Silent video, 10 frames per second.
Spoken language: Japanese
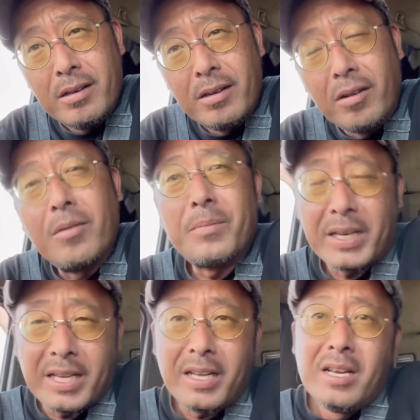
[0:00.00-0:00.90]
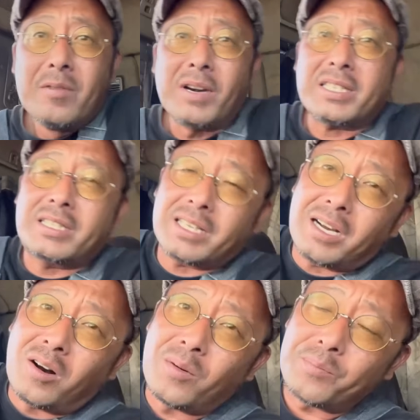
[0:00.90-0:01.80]
ほんまに、わしが
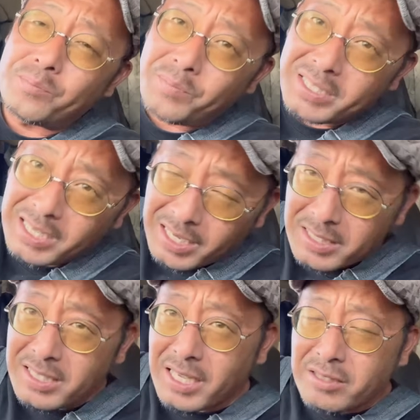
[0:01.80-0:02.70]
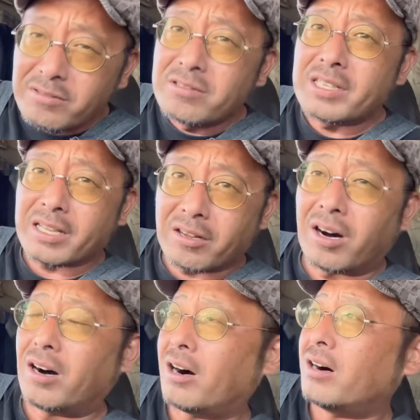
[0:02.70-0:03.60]
ほんま散々言うけ
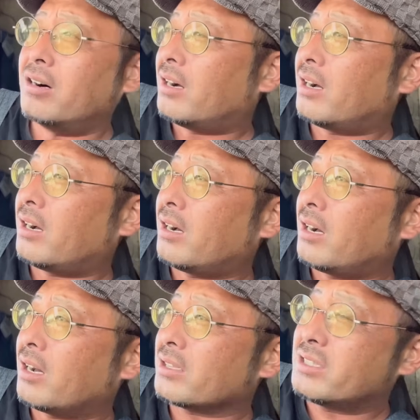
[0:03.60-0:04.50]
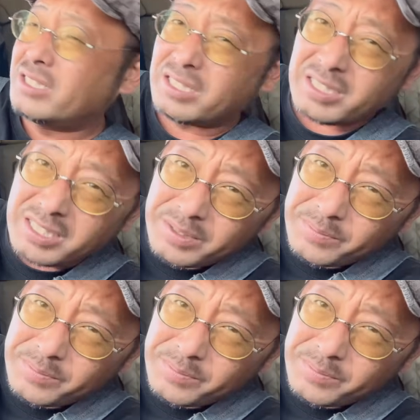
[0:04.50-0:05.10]
ど、ああ、G